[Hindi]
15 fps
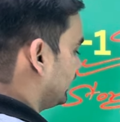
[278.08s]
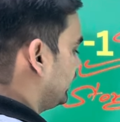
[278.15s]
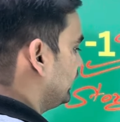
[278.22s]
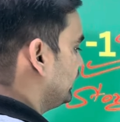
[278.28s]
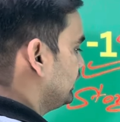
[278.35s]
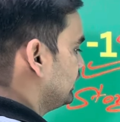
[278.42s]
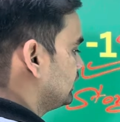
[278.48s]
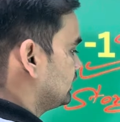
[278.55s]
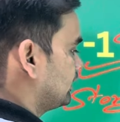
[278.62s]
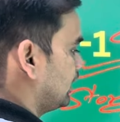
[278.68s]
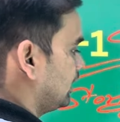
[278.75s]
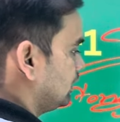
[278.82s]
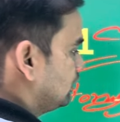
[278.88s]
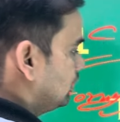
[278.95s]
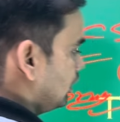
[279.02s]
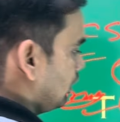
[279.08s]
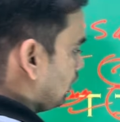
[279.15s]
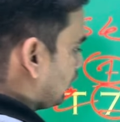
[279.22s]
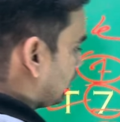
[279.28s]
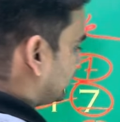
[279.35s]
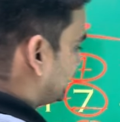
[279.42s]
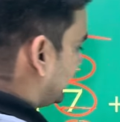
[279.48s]
है चार
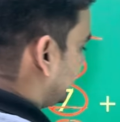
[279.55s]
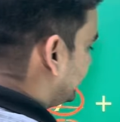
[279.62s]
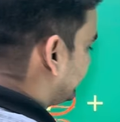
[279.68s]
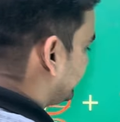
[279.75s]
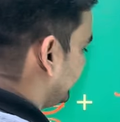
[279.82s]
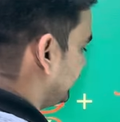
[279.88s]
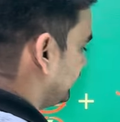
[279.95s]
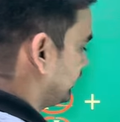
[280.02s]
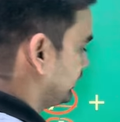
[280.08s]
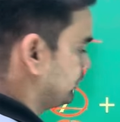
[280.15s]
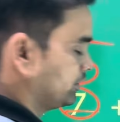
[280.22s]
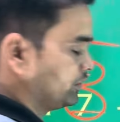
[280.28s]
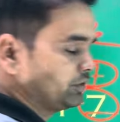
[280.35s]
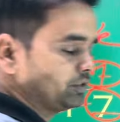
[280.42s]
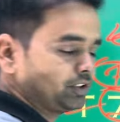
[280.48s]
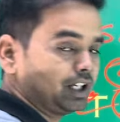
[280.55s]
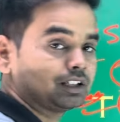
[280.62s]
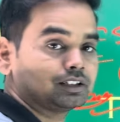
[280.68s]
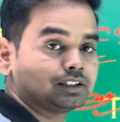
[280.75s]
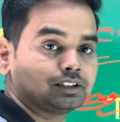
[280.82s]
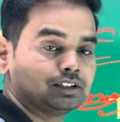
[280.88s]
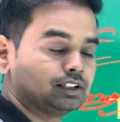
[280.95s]
और दिल्ली से
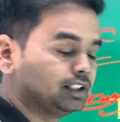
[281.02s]
सात